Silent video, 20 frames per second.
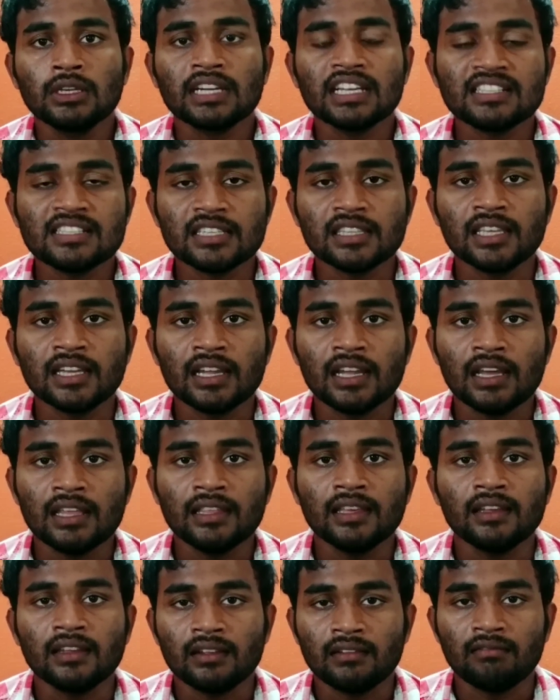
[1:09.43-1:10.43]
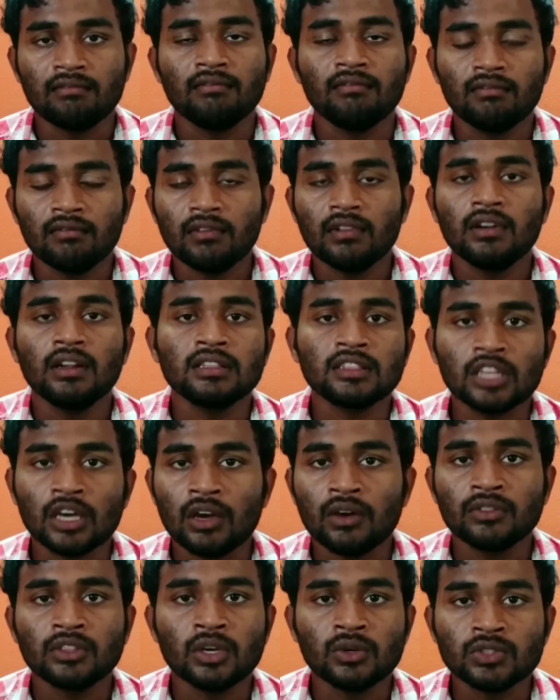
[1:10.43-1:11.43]
ఖచ్చితంగా అదే
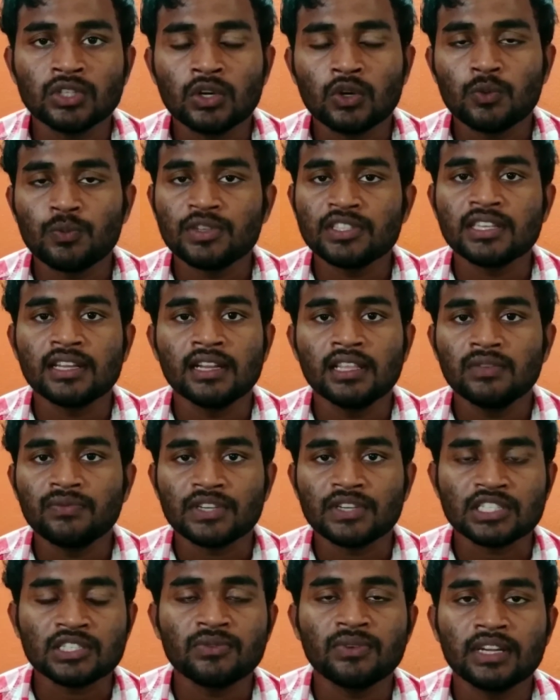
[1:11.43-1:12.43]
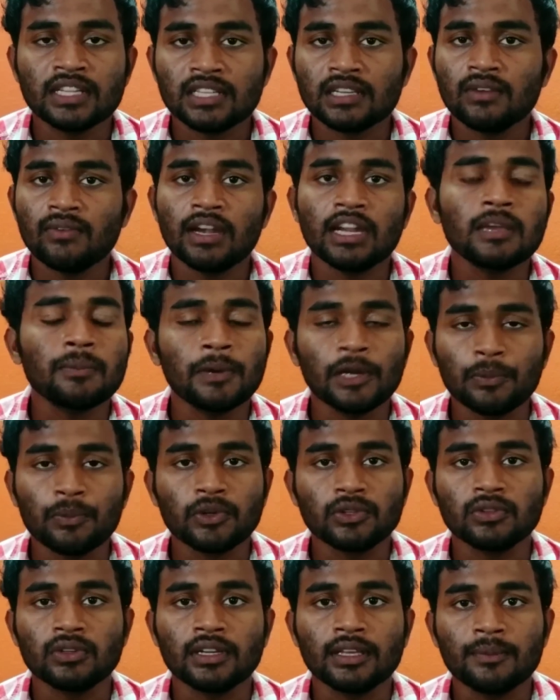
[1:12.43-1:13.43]
థౌజండ్ రూపీస్ అనేది ఫస్ట్ పెడితే వాళ్ళకి
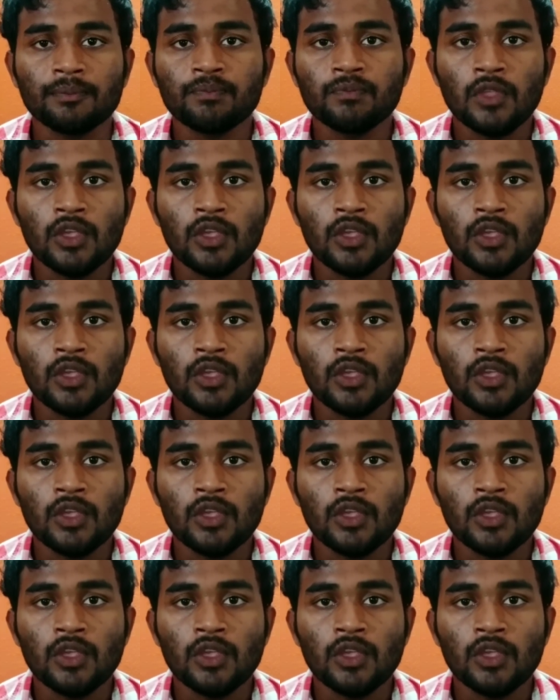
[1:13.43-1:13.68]
పడిపోతున్నాయి